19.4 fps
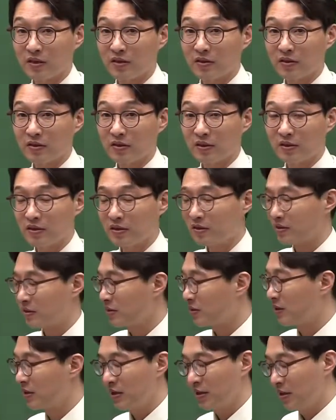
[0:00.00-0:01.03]
그죠? 렇 저,
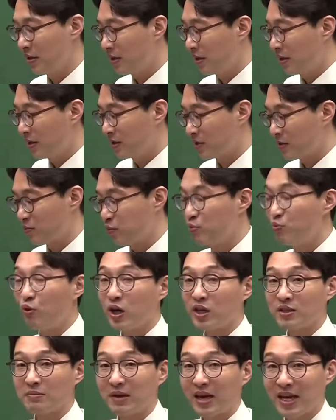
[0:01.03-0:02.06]
저, 저
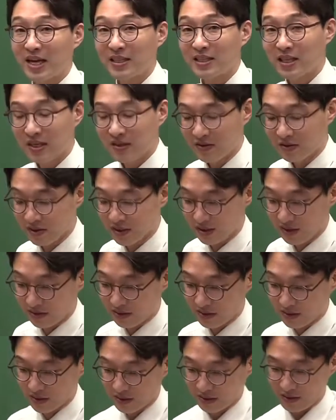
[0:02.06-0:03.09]
분모에서 마이너스 하는 거잖아.
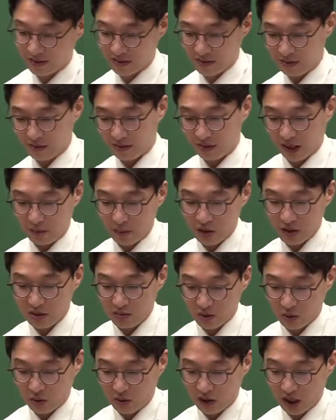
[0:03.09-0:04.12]
그죠? 렇 그리고 나머지
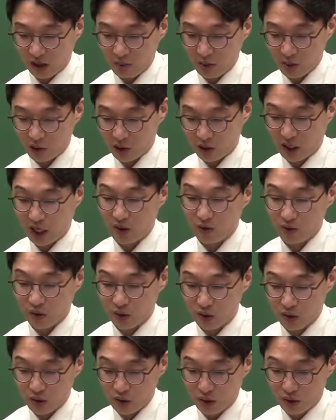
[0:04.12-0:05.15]
뭐 동그라미는 전환
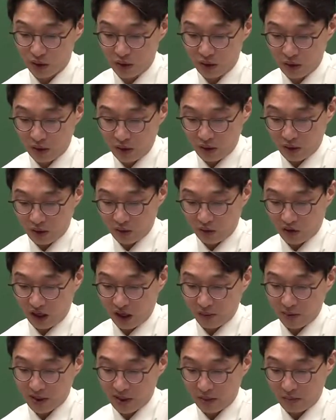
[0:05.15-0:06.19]
우선주,
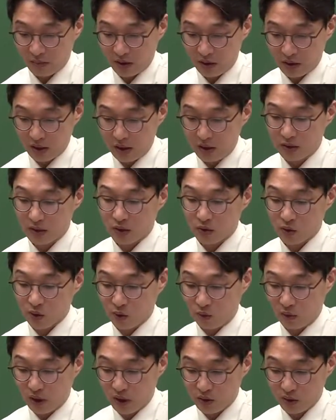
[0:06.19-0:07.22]
동그라미 에서한번 일정
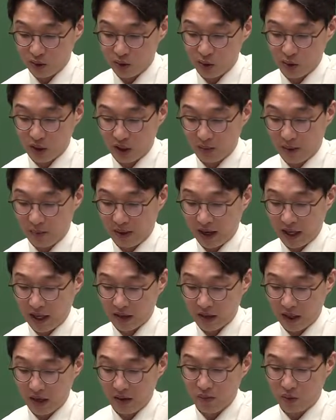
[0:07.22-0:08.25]
조건이 충족되면
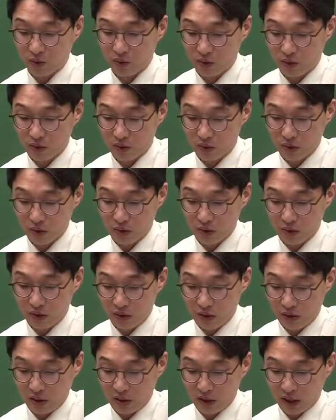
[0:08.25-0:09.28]
발행될 보통주,
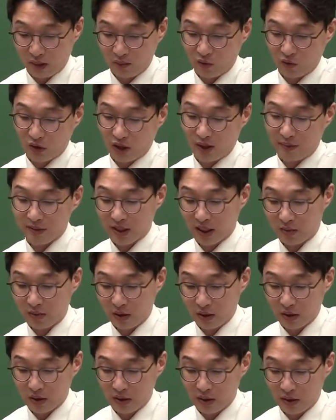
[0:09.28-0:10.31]
그 다음 동그라미
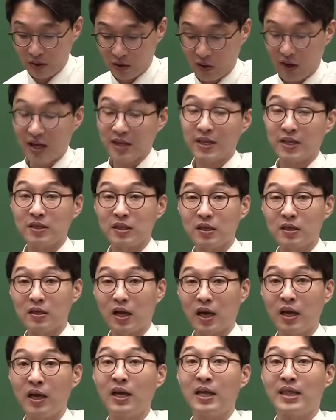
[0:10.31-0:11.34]
4번 전환 사채는
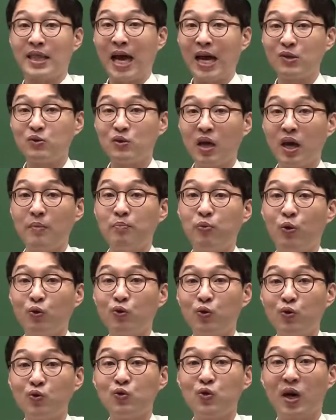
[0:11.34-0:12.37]
다 나중에
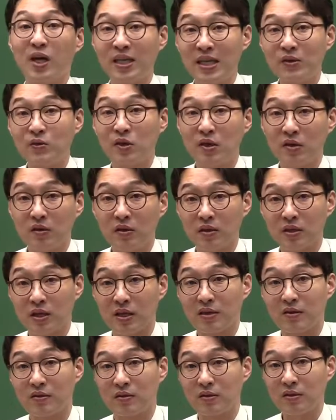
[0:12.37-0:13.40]
보통주가 될 수 있는
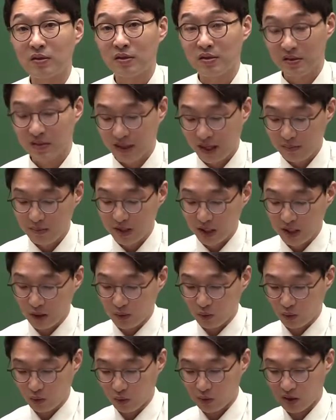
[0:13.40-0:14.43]
거잖아. 그죠? 렇 음,
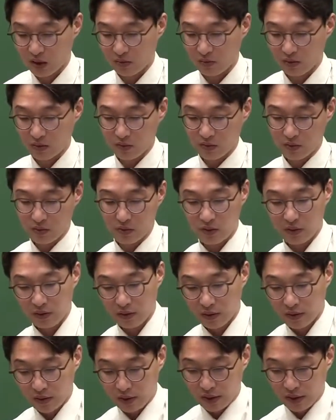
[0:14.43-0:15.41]
잠재적 보통주라 부르고.